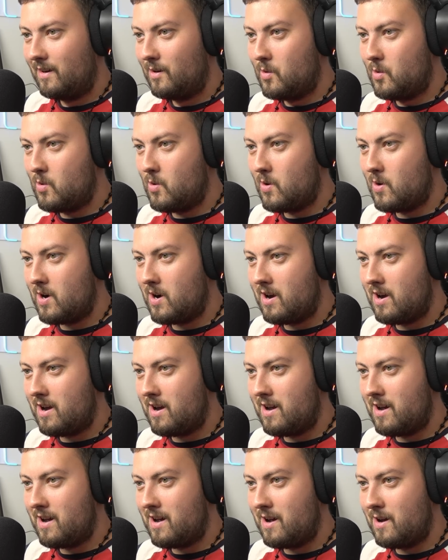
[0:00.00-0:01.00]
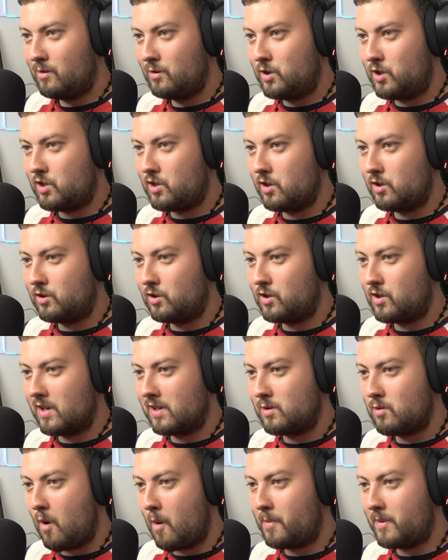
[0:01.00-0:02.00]
Wow! 10
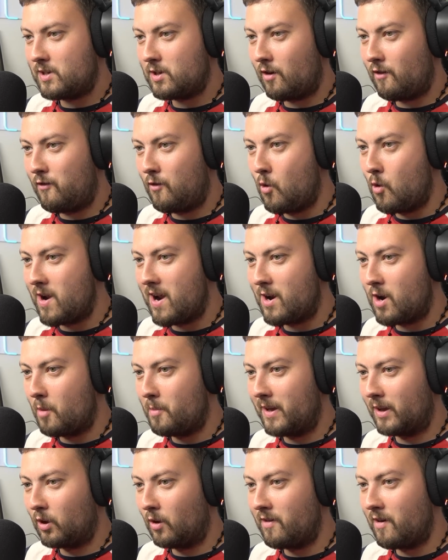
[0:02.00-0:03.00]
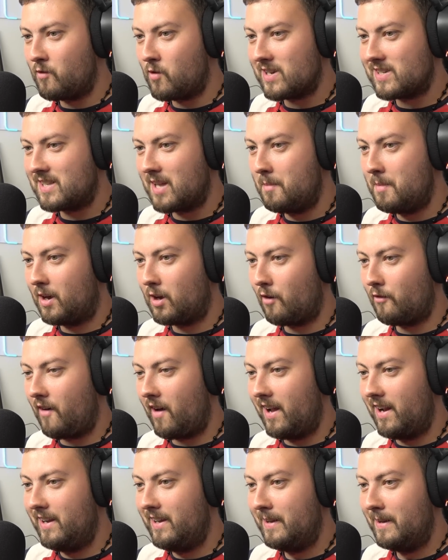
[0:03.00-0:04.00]
tysięcy łapeczek w górę robię to we własnej
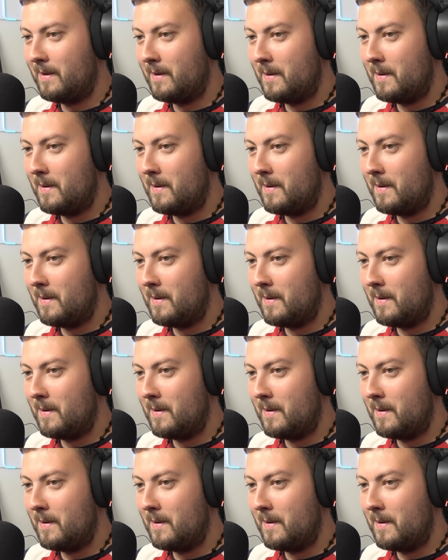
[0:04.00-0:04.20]
mikrofeli!